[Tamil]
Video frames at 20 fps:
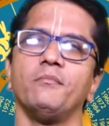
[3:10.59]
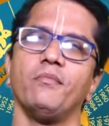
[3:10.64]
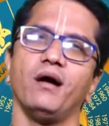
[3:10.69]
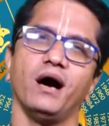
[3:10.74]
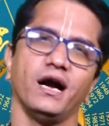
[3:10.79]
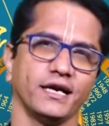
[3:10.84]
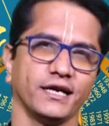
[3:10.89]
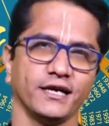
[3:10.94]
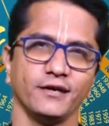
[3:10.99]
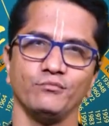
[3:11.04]

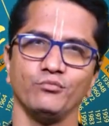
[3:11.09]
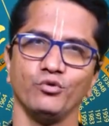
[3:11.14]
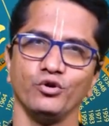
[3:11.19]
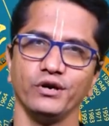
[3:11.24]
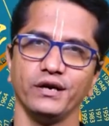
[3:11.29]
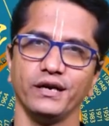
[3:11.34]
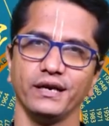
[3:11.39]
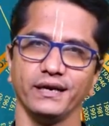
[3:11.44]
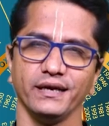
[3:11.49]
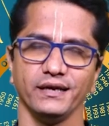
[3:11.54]
மாற்றம்
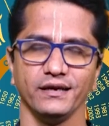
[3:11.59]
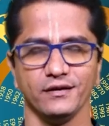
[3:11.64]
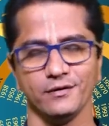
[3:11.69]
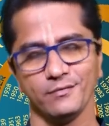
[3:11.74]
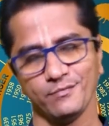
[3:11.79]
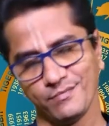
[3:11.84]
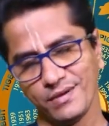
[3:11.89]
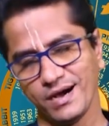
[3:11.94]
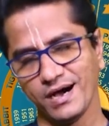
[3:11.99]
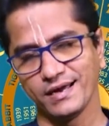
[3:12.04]
ஒன்றே
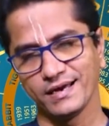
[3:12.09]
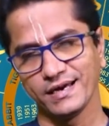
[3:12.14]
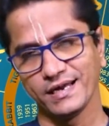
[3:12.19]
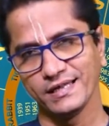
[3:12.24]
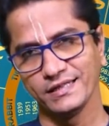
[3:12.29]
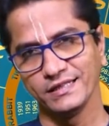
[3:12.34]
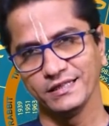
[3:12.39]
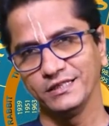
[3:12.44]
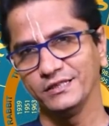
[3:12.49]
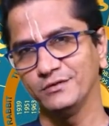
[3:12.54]

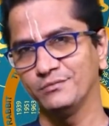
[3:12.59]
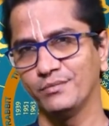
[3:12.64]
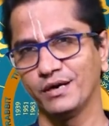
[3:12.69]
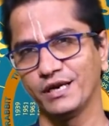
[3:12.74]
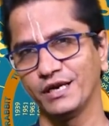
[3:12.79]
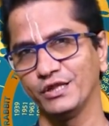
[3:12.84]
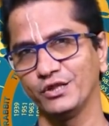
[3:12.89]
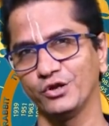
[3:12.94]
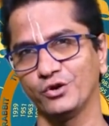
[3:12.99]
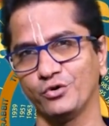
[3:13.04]
மாறாதது
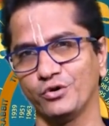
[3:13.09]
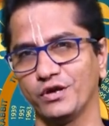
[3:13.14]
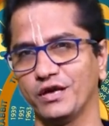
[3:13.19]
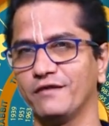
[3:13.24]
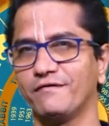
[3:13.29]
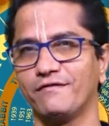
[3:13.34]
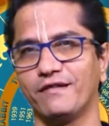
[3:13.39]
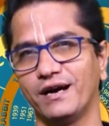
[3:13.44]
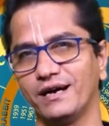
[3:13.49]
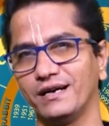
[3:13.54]
மனிதனுடைய
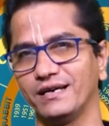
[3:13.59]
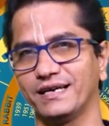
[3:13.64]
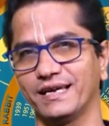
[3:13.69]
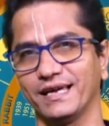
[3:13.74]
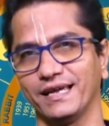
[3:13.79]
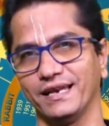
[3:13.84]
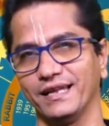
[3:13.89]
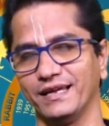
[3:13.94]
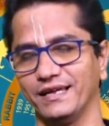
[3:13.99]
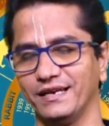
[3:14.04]

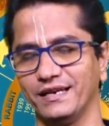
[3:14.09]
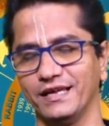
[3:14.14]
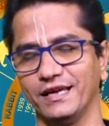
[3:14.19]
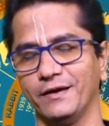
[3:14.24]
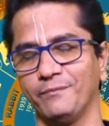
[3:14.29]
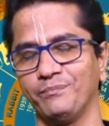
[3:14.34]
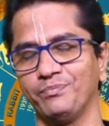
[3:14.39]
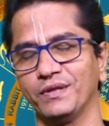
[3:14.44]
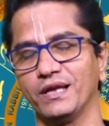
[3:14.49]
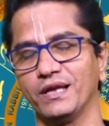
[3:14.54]
வாழ்க்கையில் இல்லையா